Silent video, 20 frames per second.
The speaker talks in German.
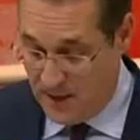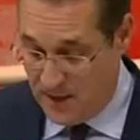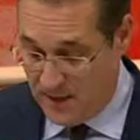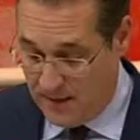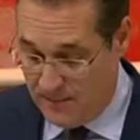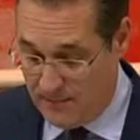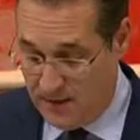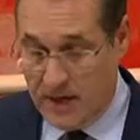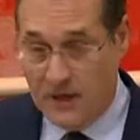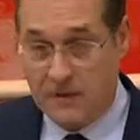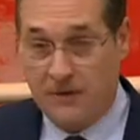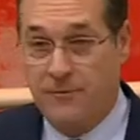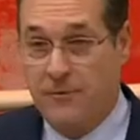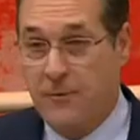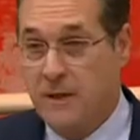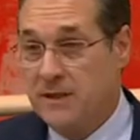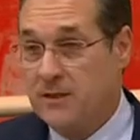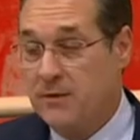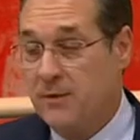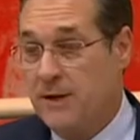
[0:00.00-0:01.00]
im Land
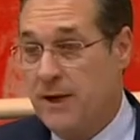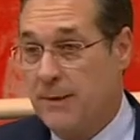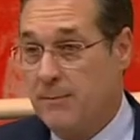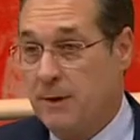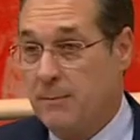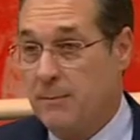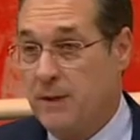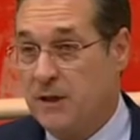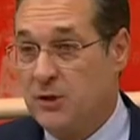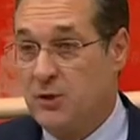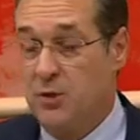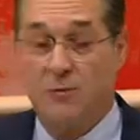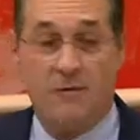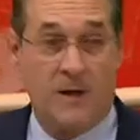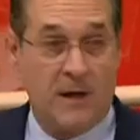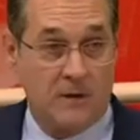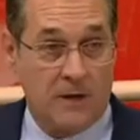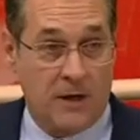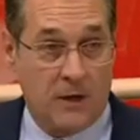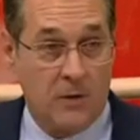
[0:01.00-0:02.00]
vorzunehmen, mehr
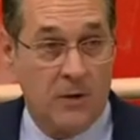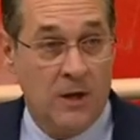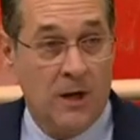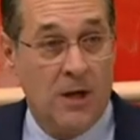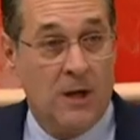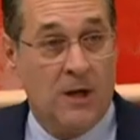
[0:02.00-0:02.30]
Zuwanderung